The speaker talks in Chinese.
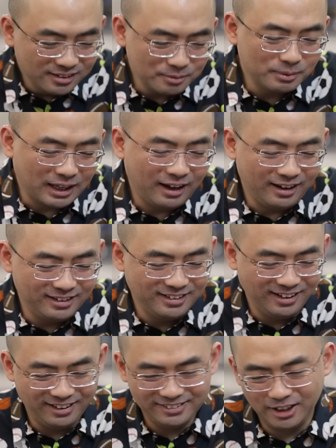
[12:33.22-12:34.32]
这么太嗨，
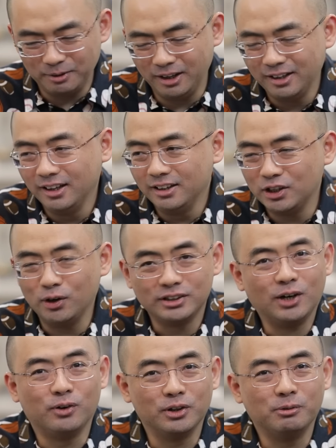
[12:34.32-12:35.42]
你知道吗？也有
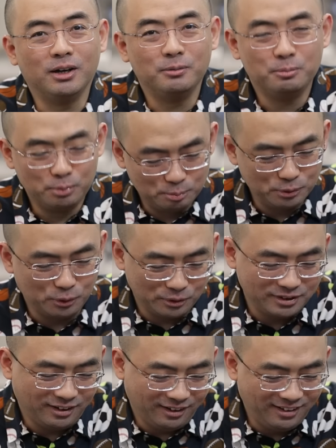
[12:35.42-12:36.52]
像我那么不容
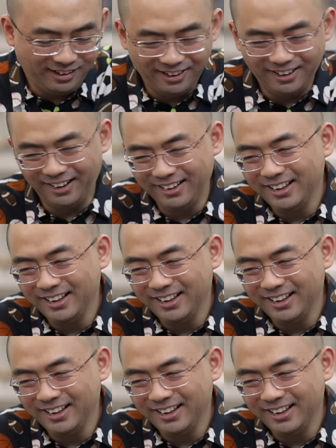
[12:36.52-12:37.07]
易的啊，